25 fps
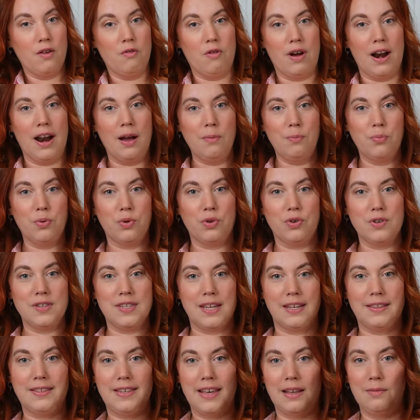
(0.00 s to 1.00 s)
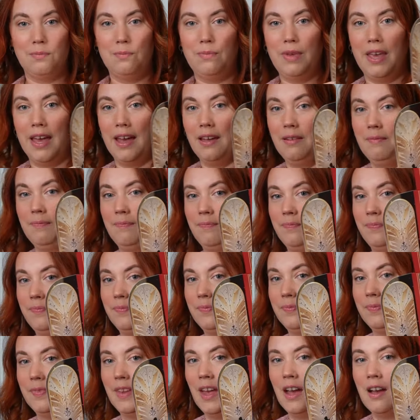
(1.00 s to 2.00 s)
Voilà, pour que ça tienne bien.
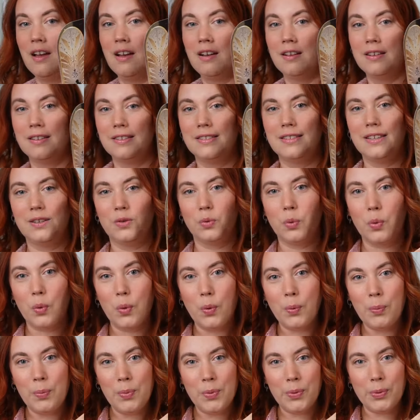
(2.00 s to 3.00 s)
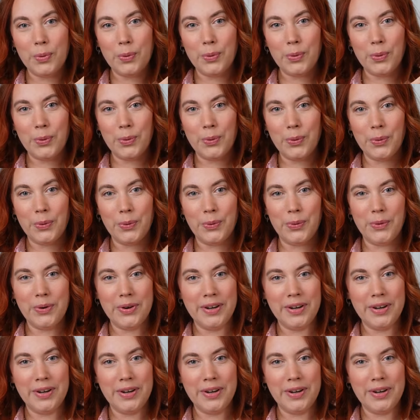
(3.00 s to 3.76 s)
C'est trop beau